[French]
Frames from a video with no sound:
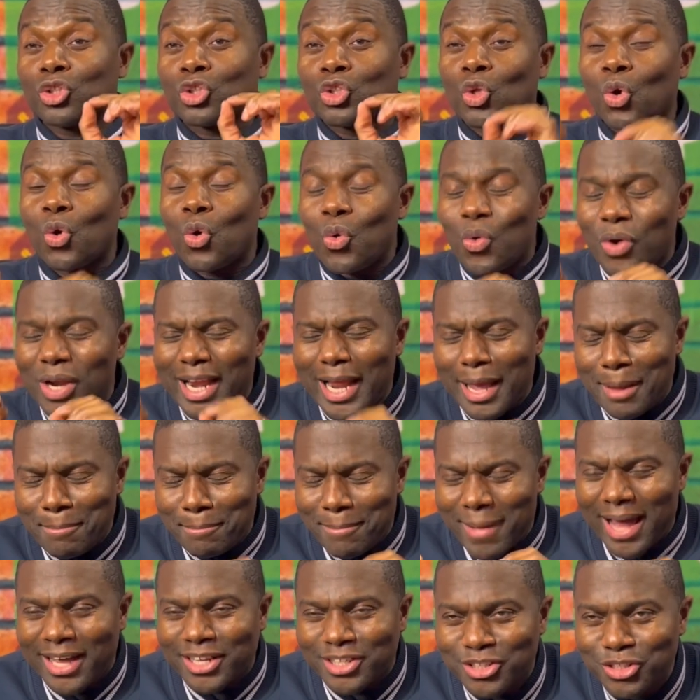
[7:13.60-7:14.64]
tous les
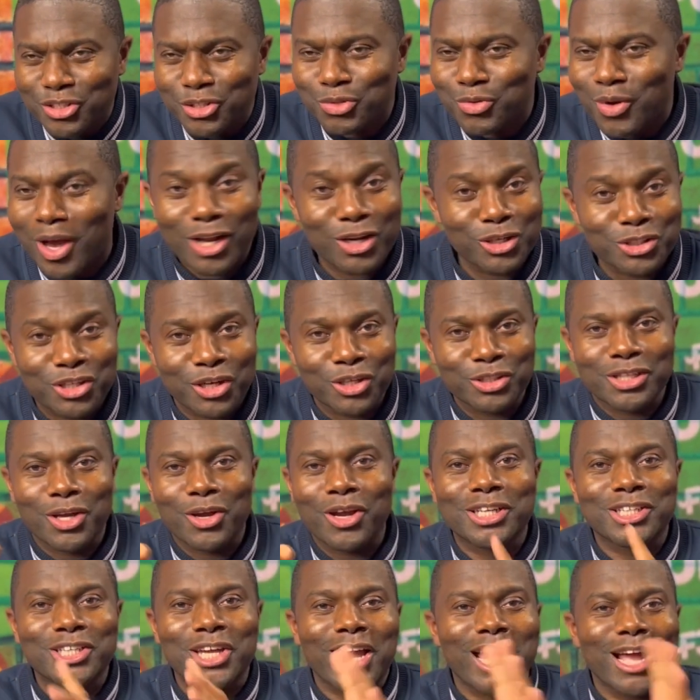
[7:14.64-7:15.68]
mardis soirs, je,
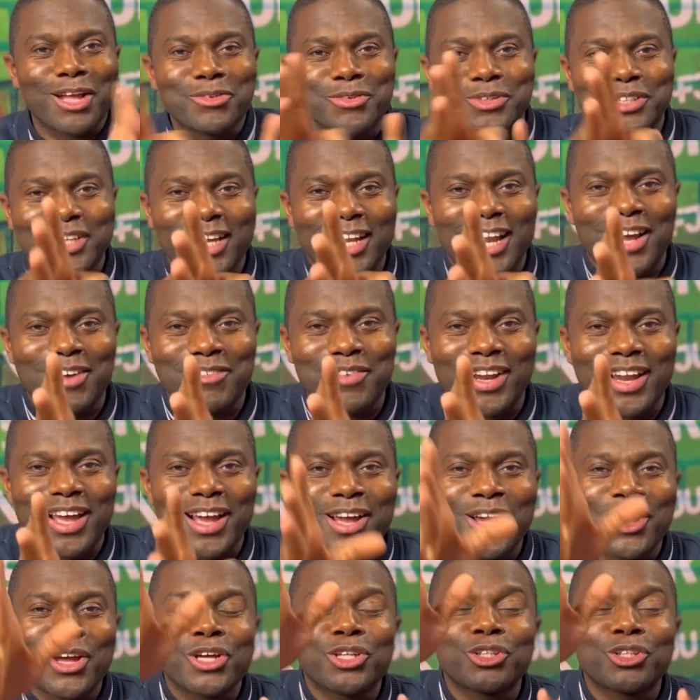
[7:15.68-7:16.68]
regarde où c'est là, voilà,